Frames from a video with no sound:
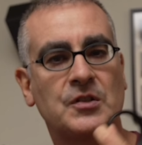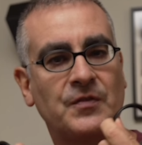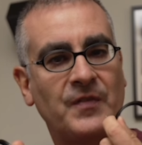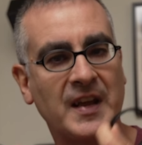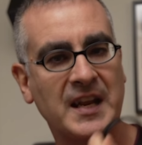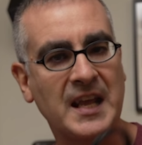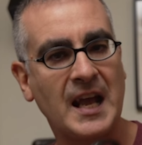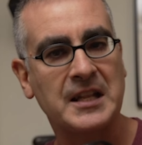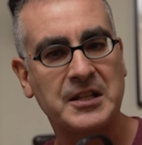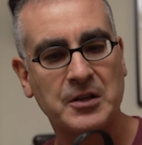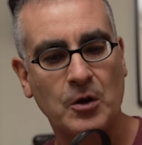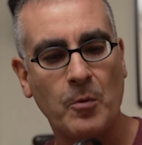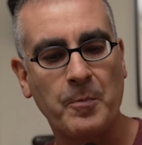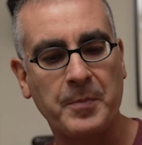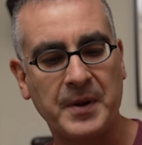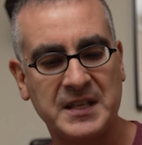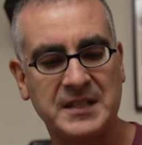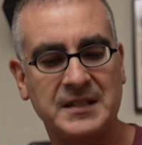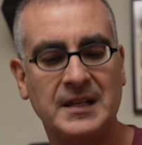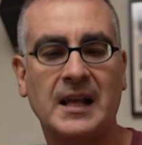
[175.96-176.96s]
svariati
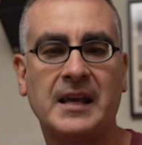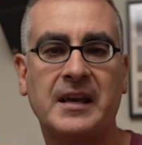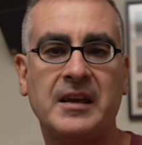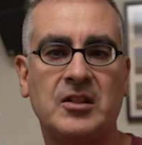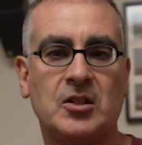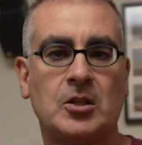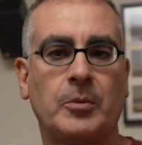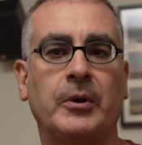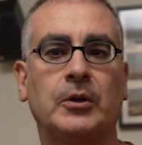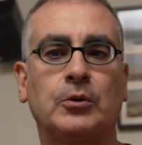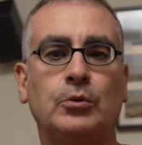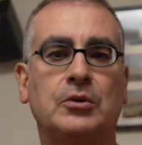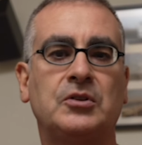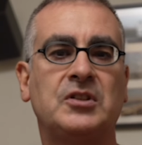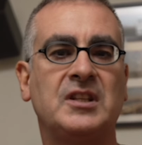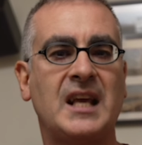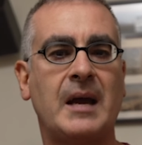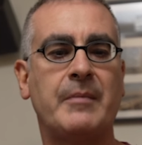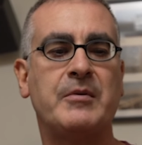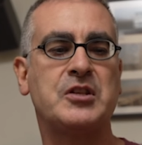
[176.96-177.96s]
compresi nel kit per
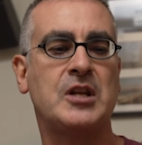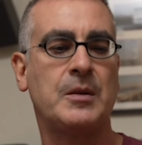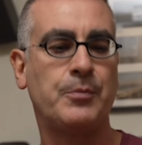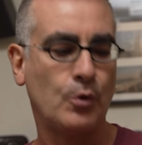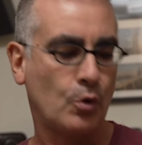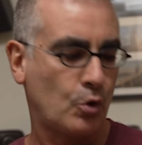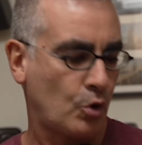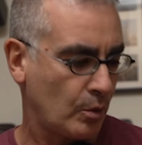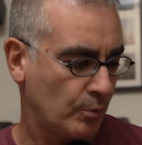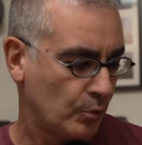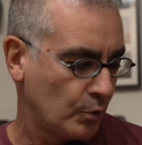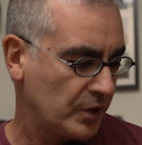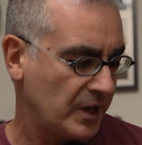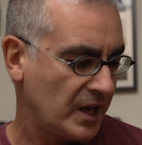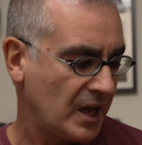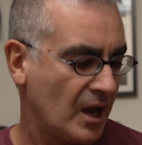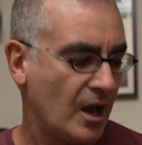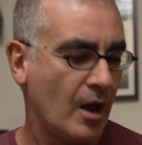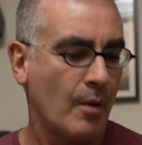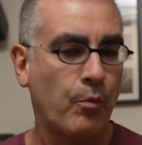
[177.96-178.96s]
tutti i diametri più
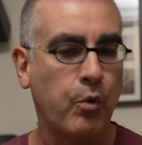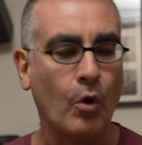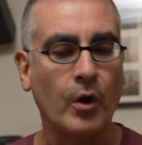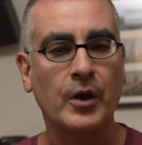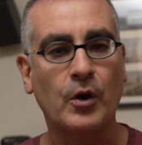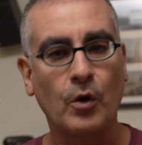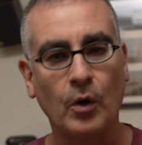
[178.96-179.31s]
comuni, puoi